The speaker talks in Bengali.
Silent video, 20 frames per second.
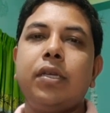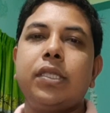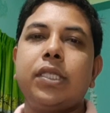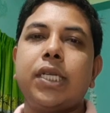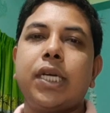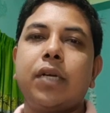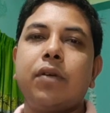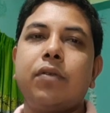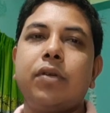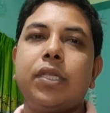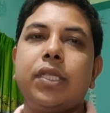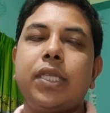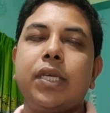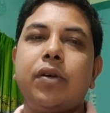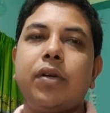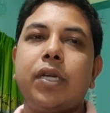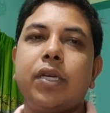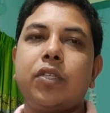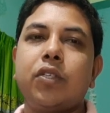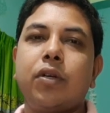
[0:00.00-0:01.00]
চাকুরিতে
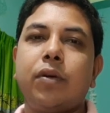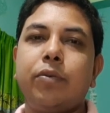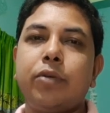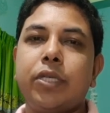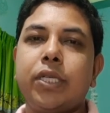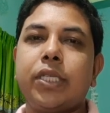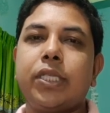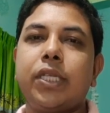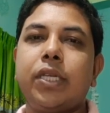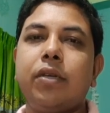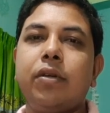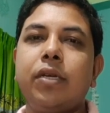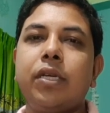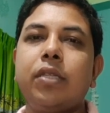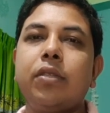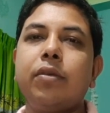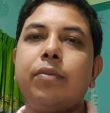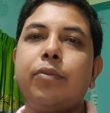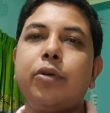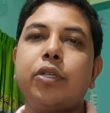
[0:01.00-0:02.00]
অনেক সমস্যা ছিল
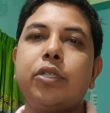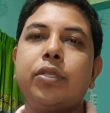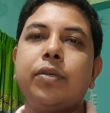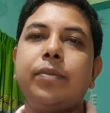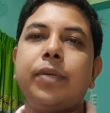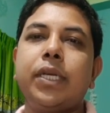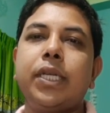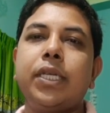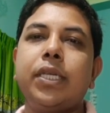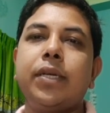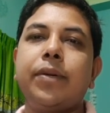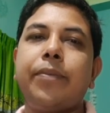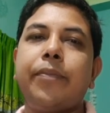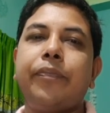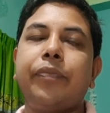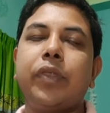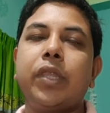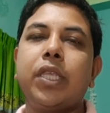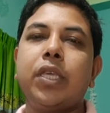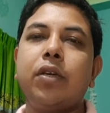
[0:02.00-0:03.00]
কিন্তু বর্তমানে
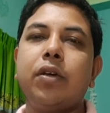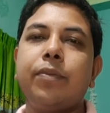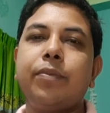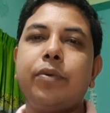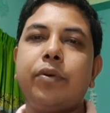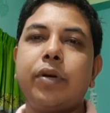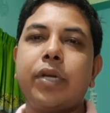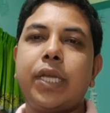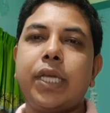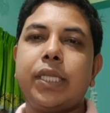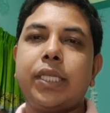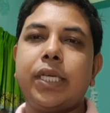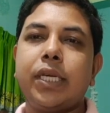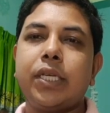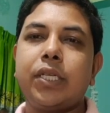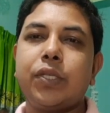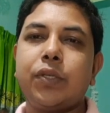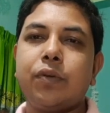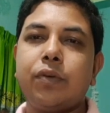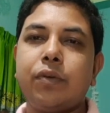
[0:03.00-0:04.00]
নিয়োগ প্রক্রিয়া থেকে
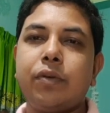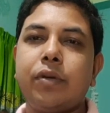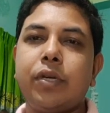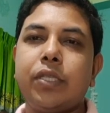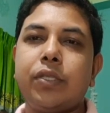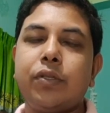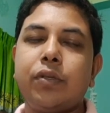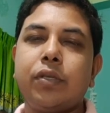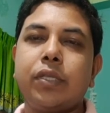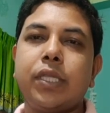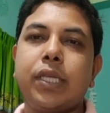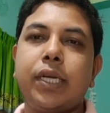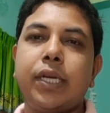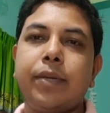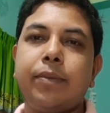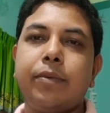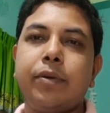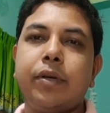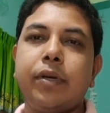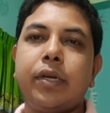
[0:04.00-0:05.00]
শুরু করে যোগদান
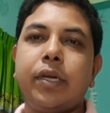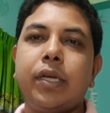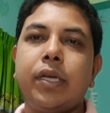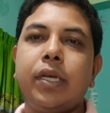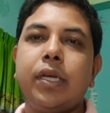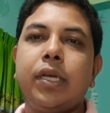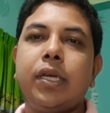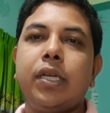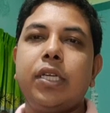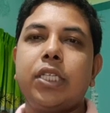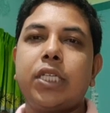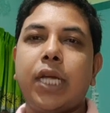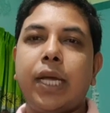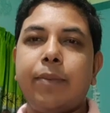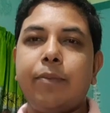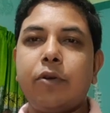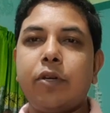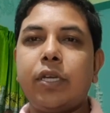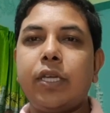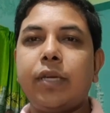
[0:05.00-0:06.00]
এবং
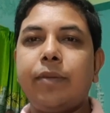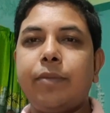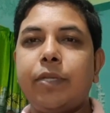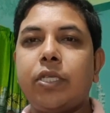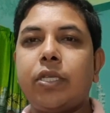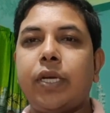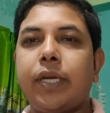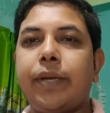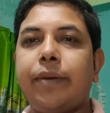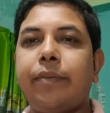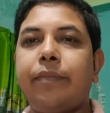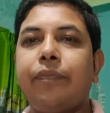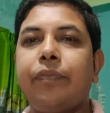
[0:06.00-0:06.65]
সামগ্রিক বিষয়